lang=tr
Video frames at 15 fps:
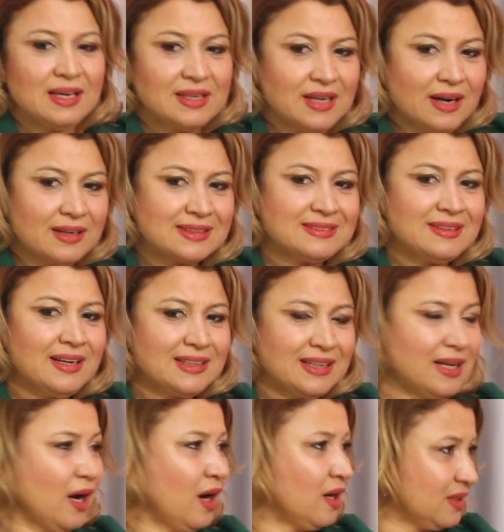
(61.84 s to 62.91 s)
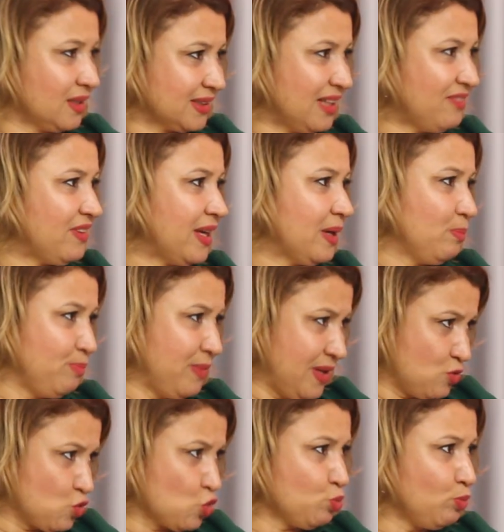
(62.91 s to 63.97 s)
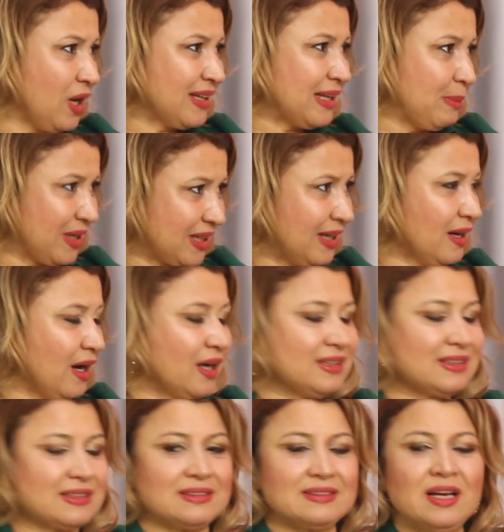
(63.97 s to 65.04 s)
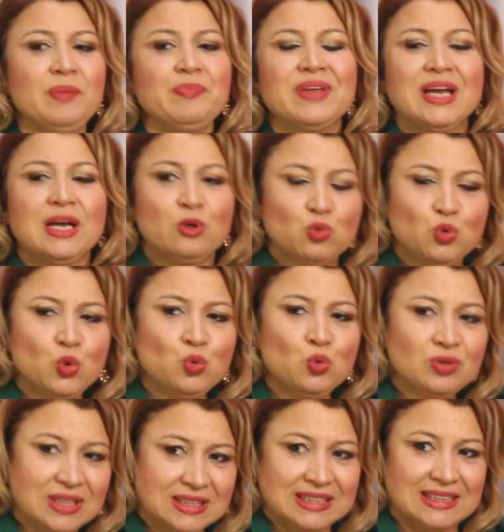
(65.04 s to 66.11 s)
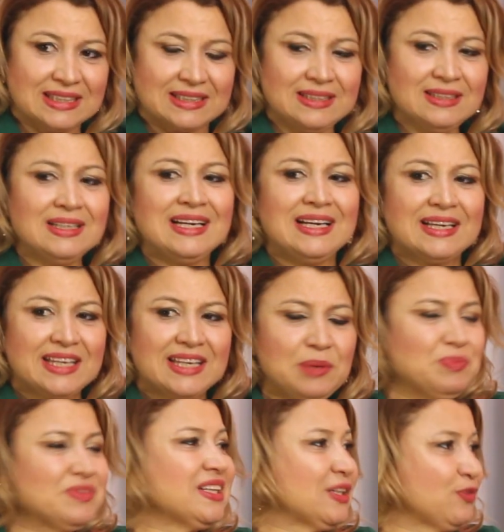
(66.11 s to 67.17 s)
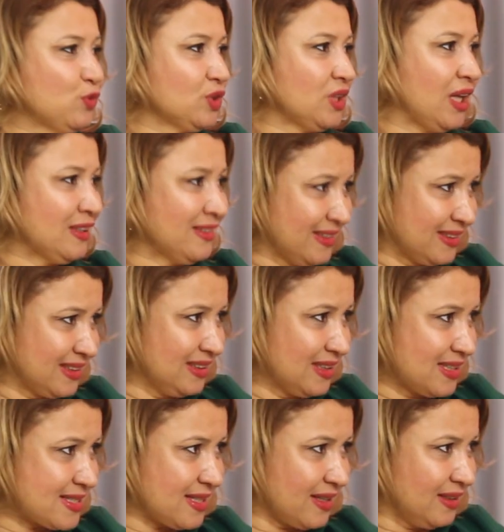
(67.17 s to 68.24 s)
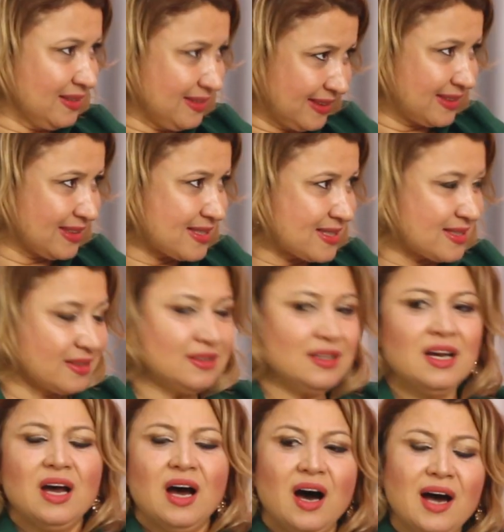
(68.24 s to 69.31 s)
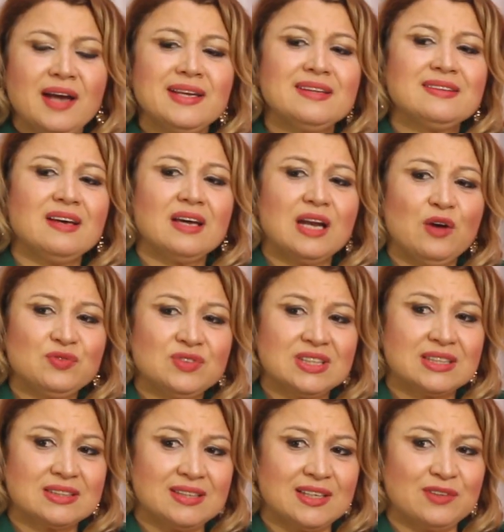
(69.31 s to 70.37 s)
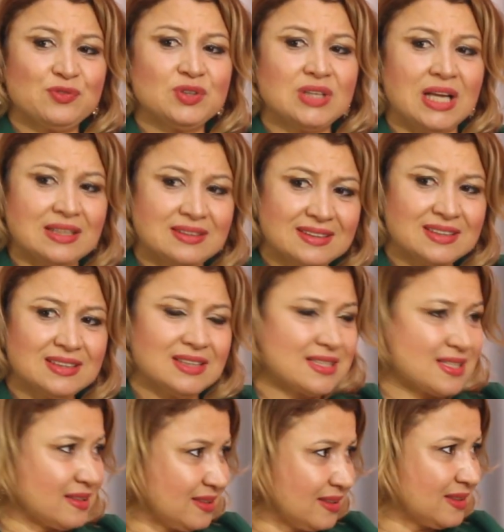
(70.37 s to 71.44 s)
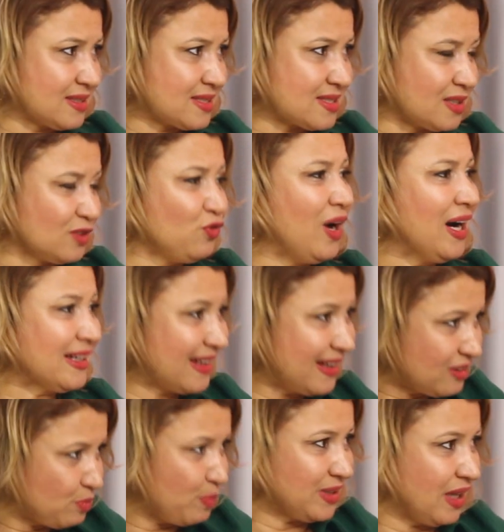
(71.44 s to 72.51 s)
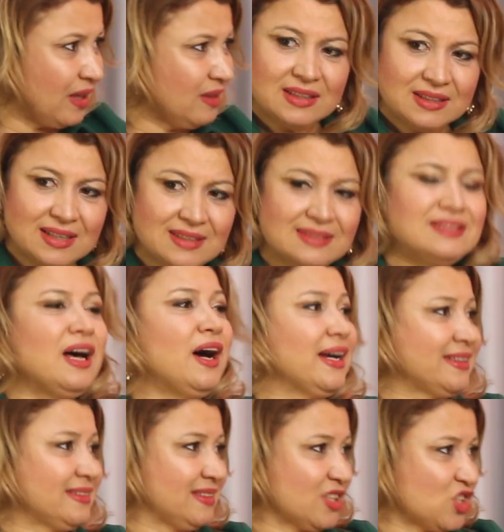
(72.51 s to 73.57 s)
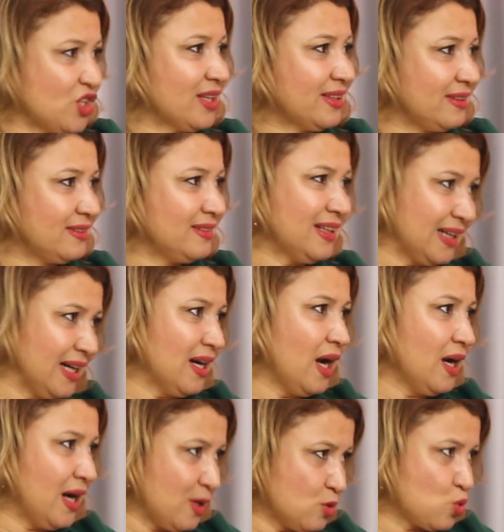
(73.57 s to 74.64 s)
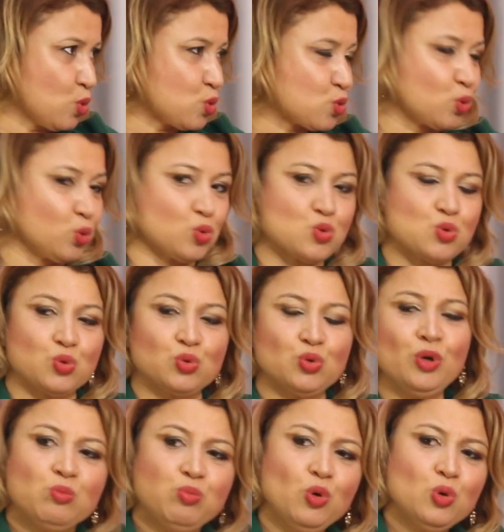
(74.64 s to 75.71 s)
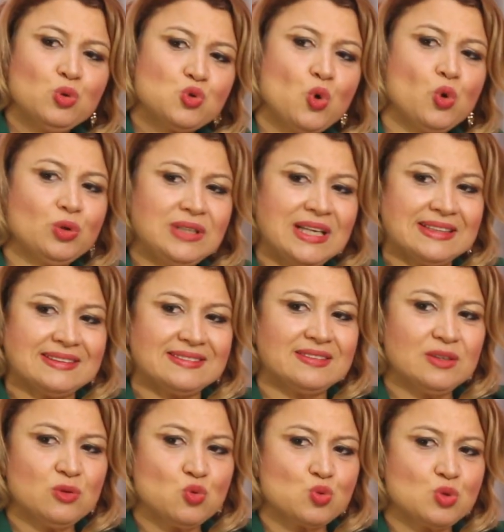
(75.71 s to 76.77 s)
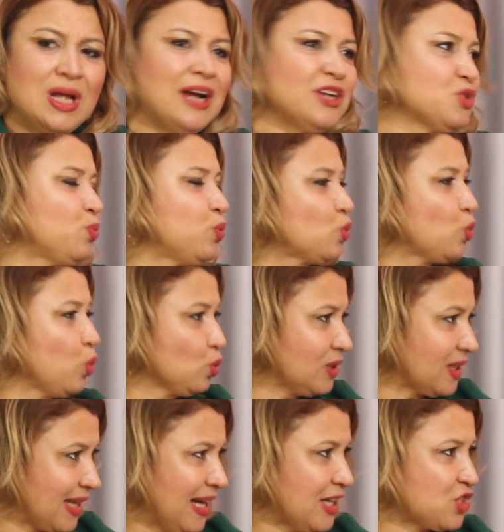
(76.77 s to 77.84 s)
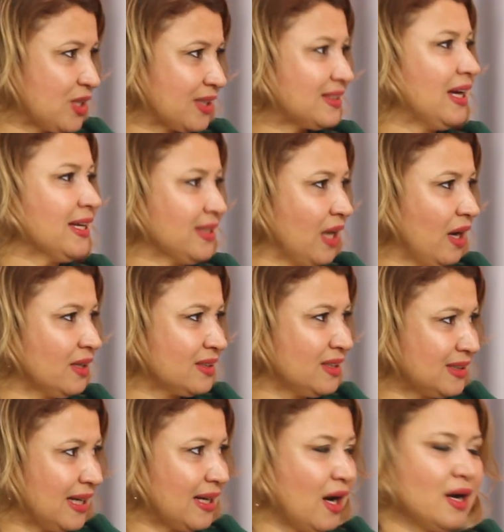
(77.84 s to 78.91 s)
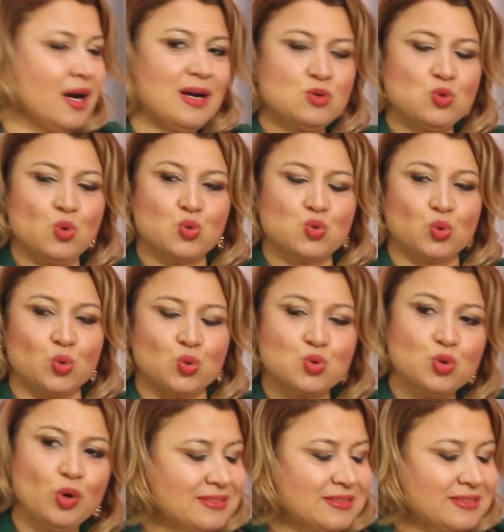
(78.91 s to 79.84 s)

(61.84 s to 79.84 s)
Yargıtay kararlarında ve mevcut mahkeme kararlarında düğün takıları kim tarafından takılırsa takılsın, hangi taraf tarafından takılırsa takılsın fark etmeden kadına aittir şeklinde kararlar söz konusuydu. Çok bu çok netti. Yüzlerce bu konuda gerçekten yaygın kararlar söz konusu.